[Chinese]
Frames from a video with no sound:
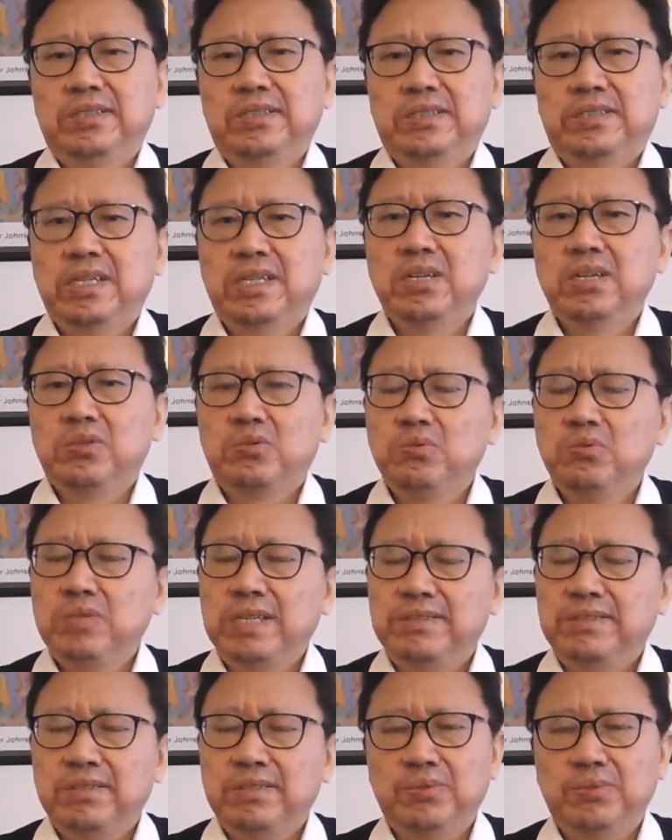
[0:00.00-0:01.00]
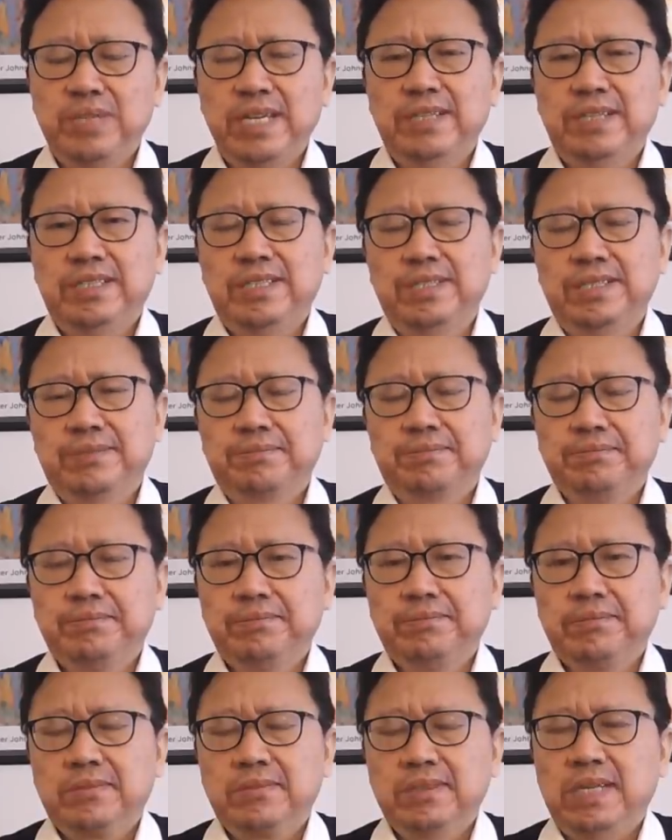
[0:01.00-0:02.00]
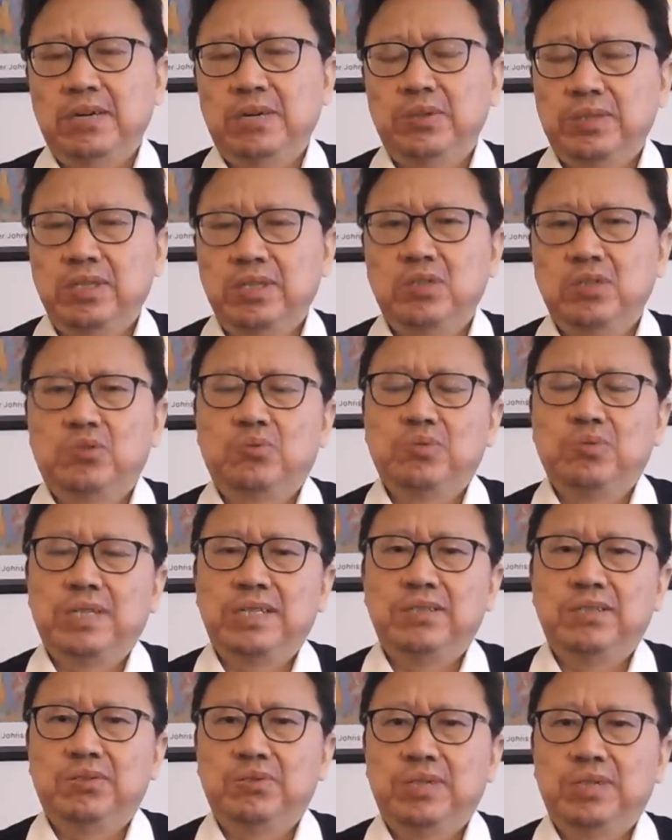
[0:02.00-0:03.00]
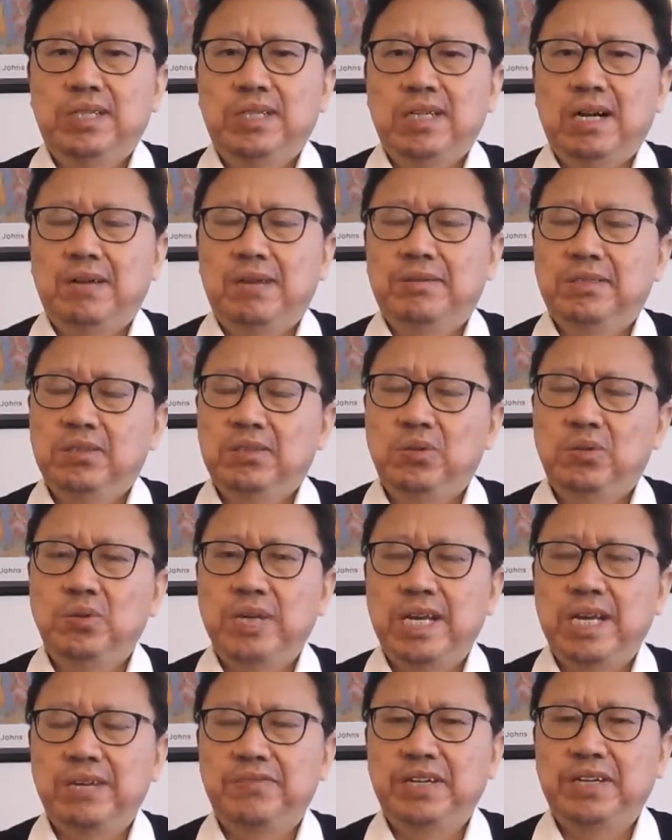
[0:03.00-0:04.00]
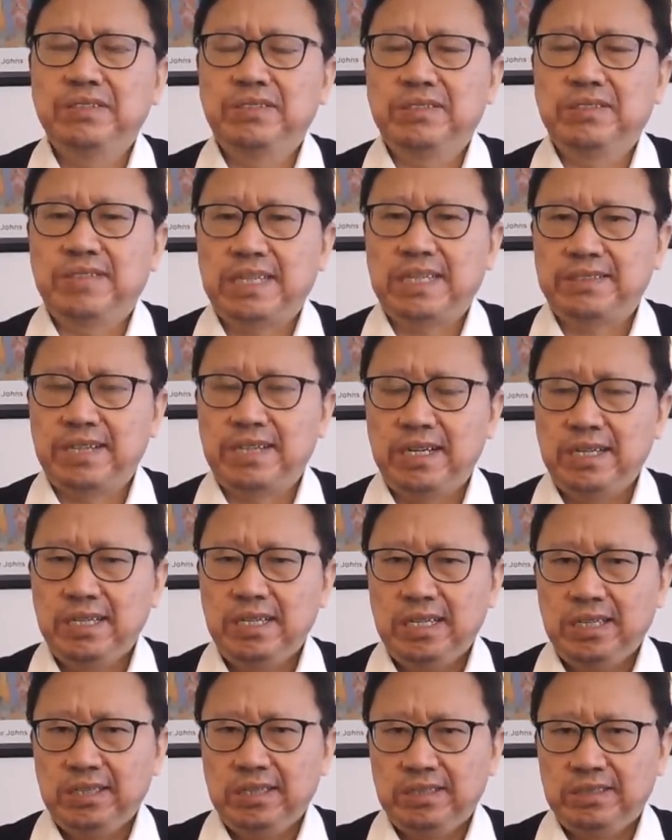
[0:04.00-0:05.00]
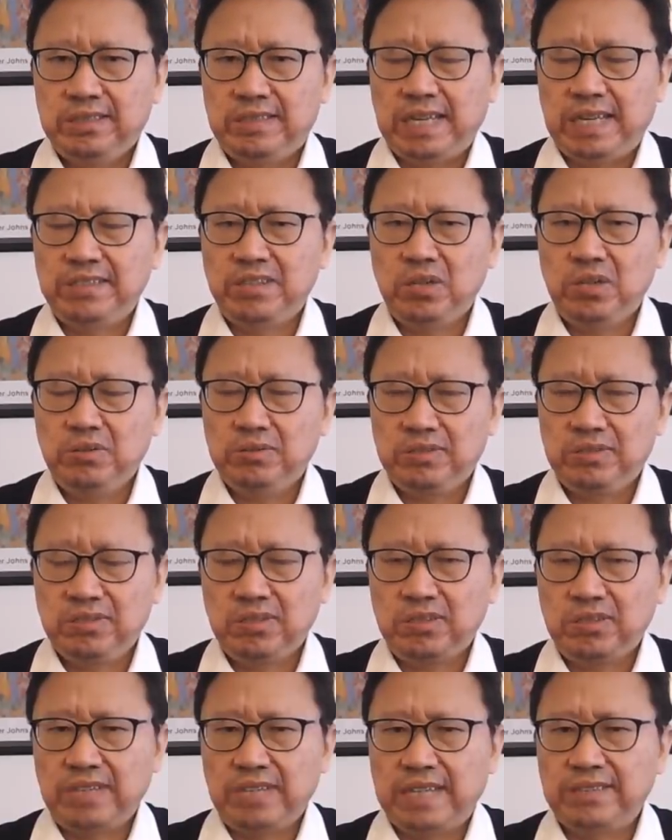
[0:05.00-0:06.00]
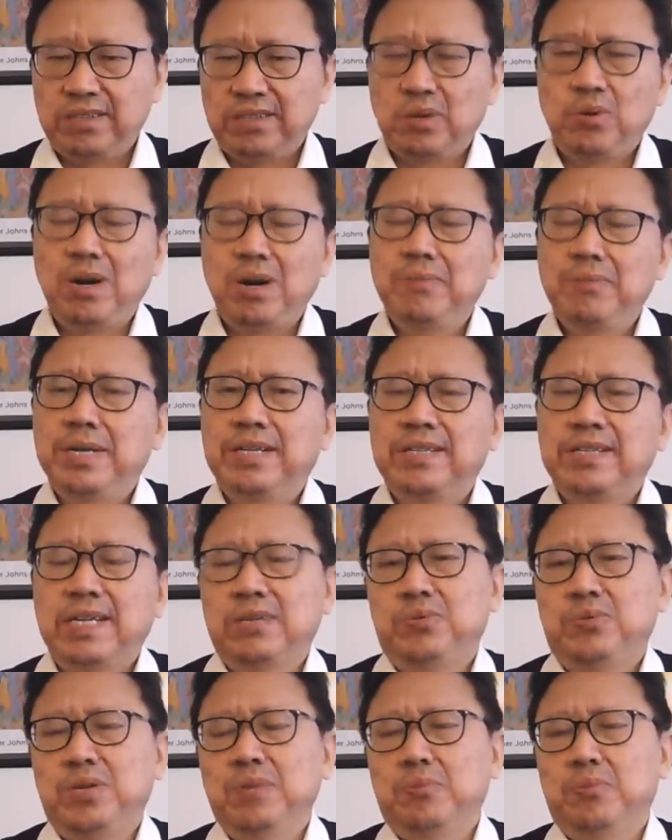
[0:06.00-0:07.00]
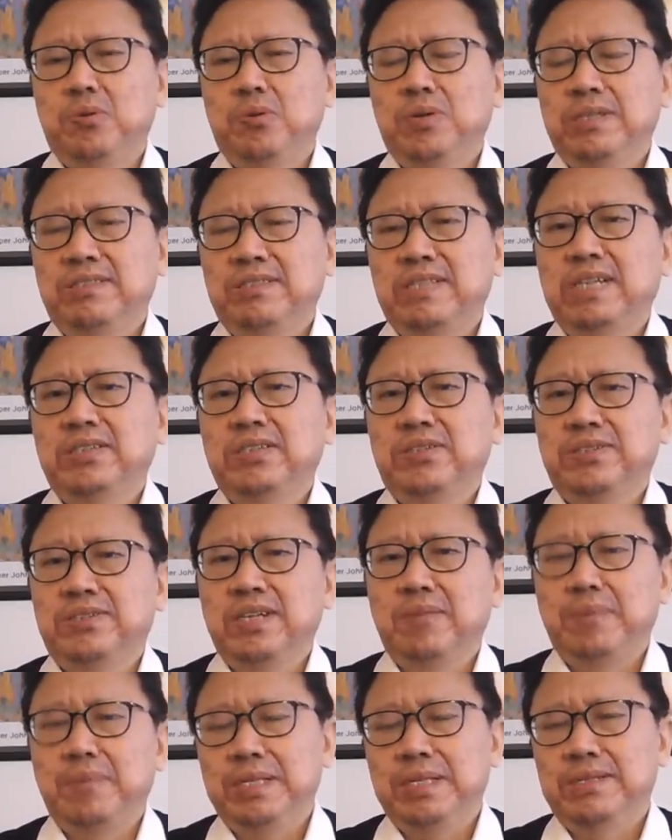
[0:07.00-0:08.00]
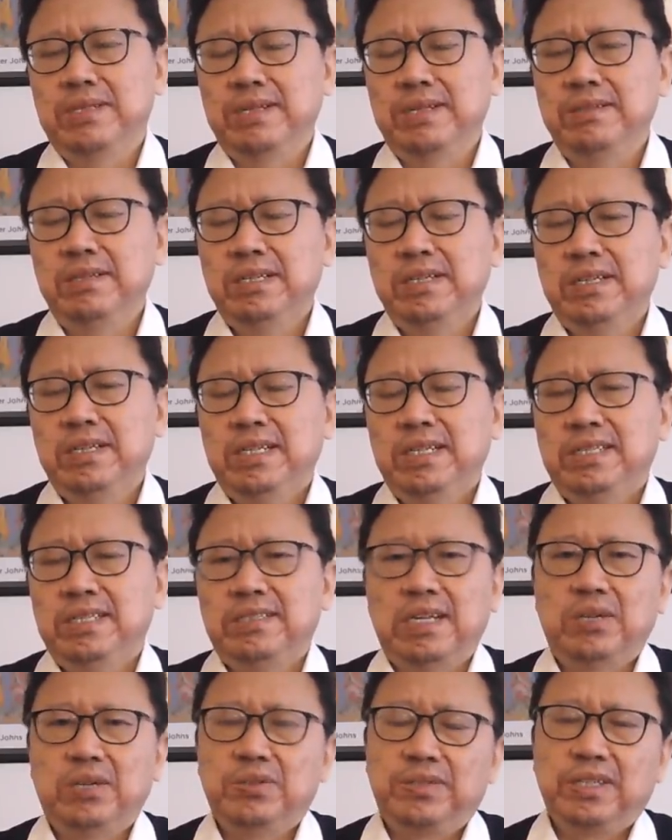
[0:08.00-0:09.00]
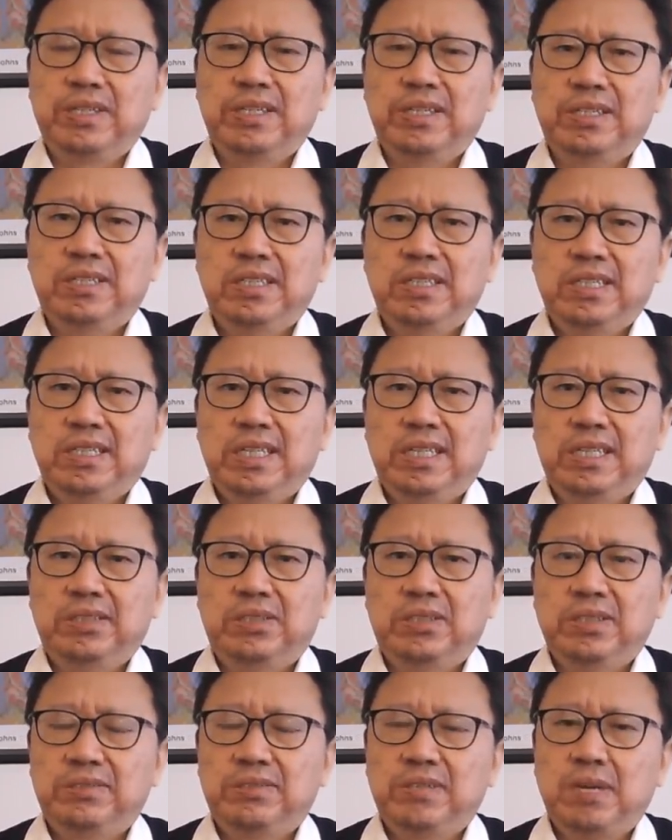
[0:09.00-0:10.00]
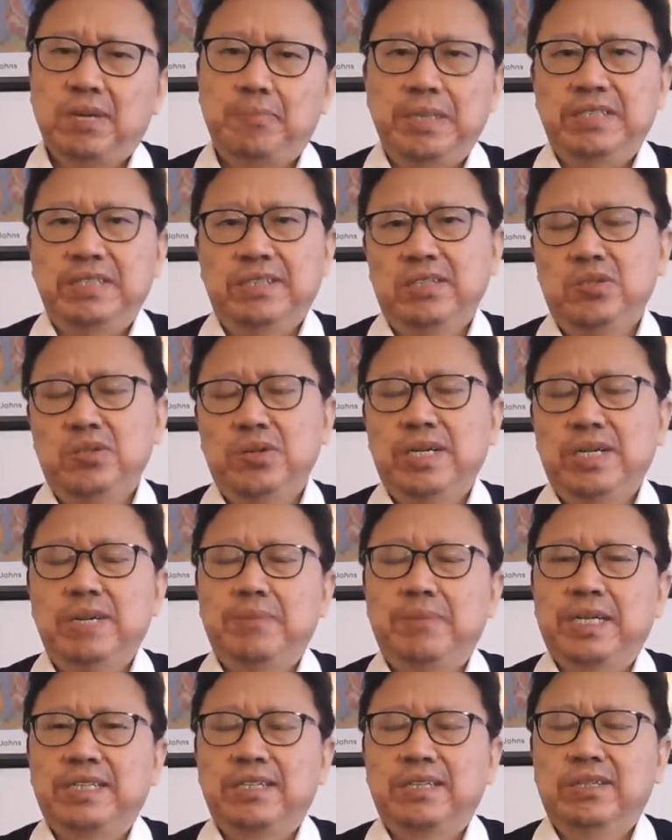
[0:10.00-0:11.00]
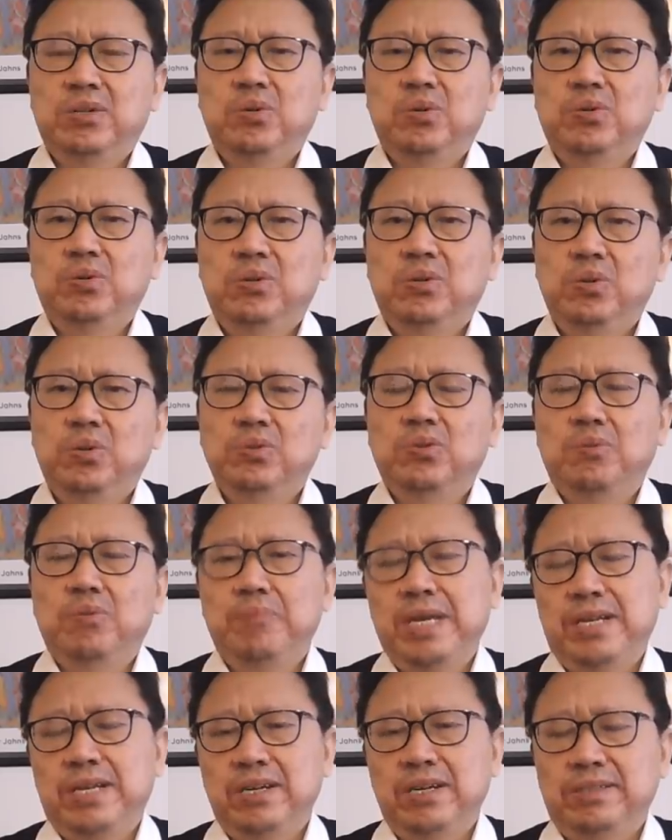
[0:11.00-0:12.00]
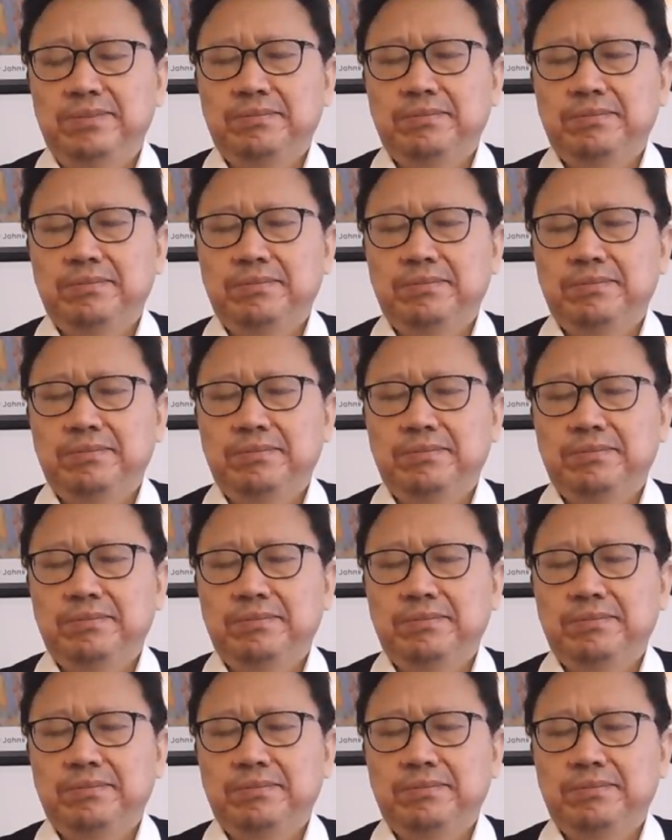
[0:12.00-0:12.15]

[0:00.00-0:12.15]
特殊的这种液体，然后特殊的一种啊火焰的方式，但是呢，燃烧制造燃烧的画面，但却不会伤到这个本人，然后这个呃这个本人就可以把这个火火种灭掉。